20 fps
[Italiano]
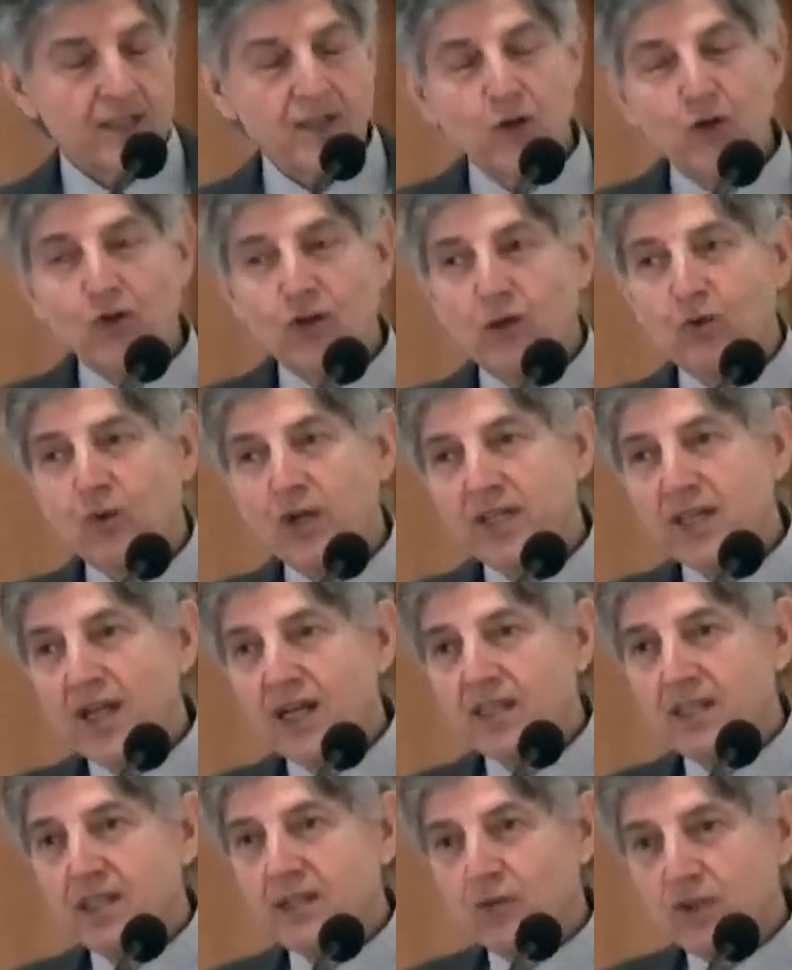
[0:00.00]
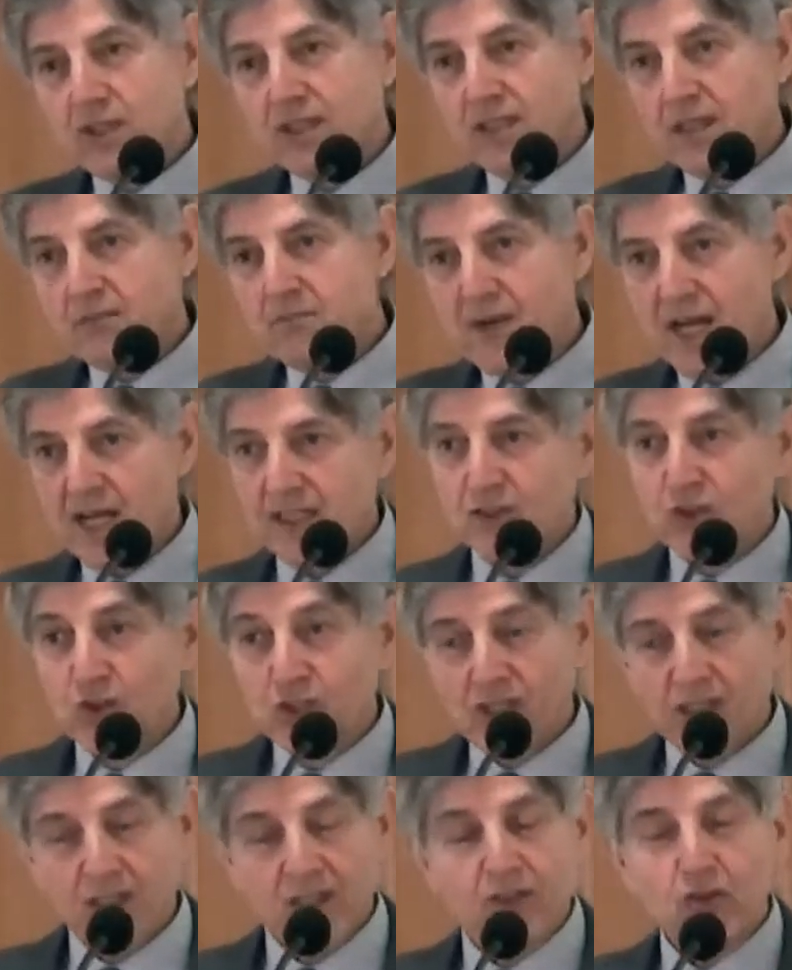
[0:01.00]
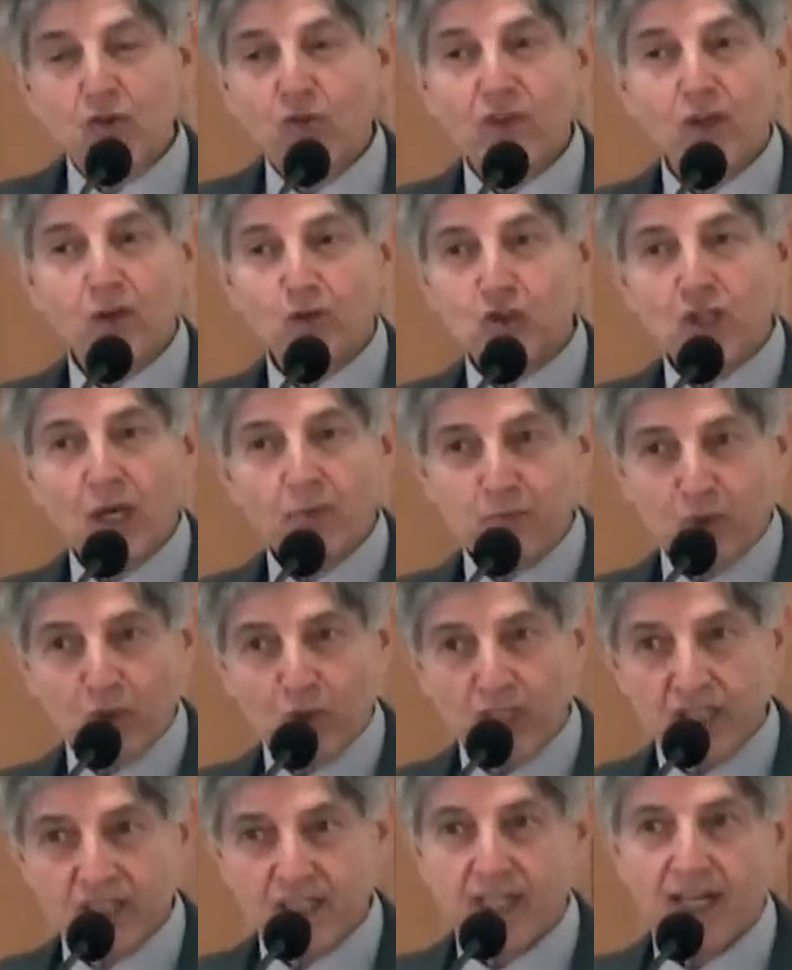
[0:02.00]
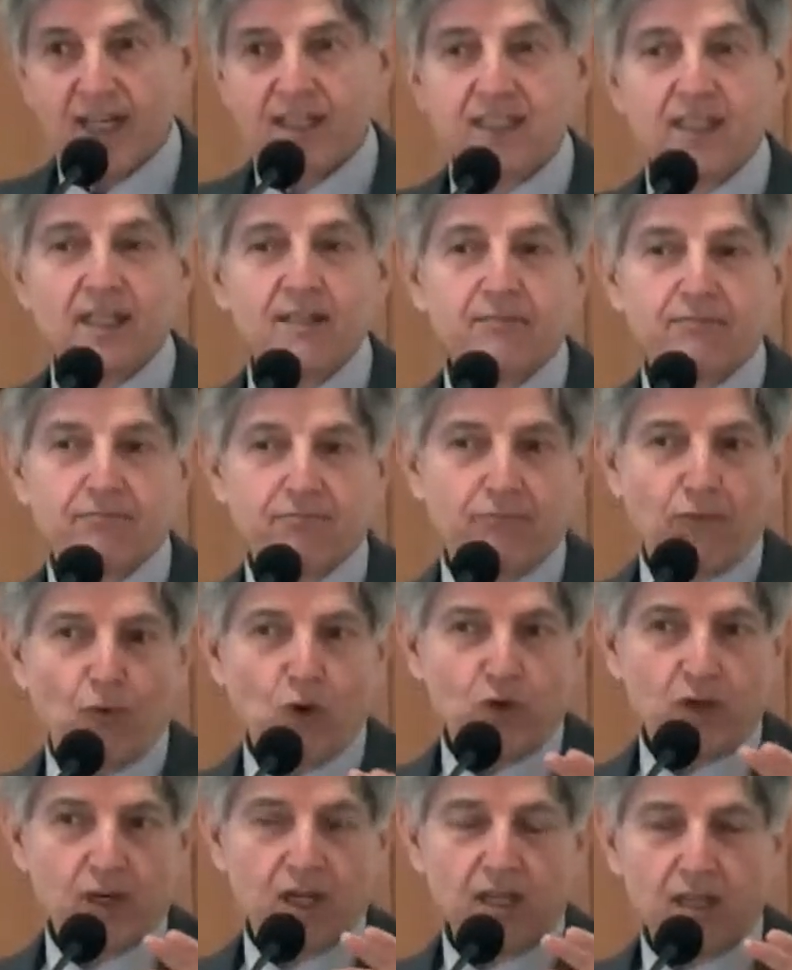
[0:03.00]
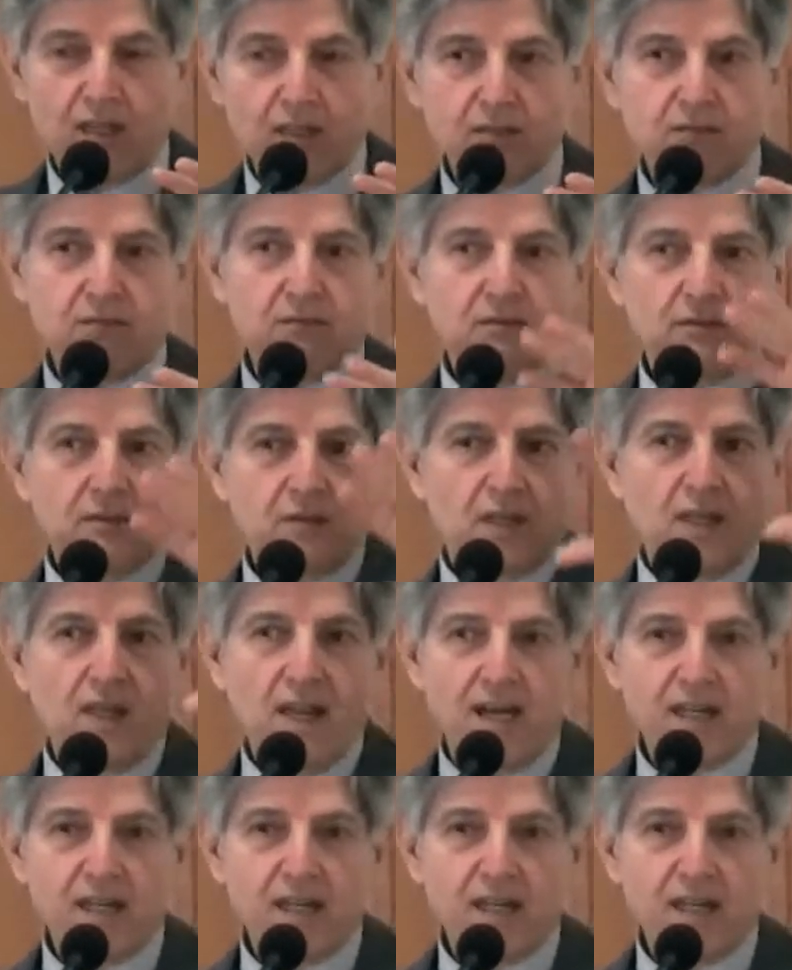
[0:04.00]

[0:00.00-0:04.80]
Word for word: Ora guardate questa immagine, io ve l'ho già proiettata, ora la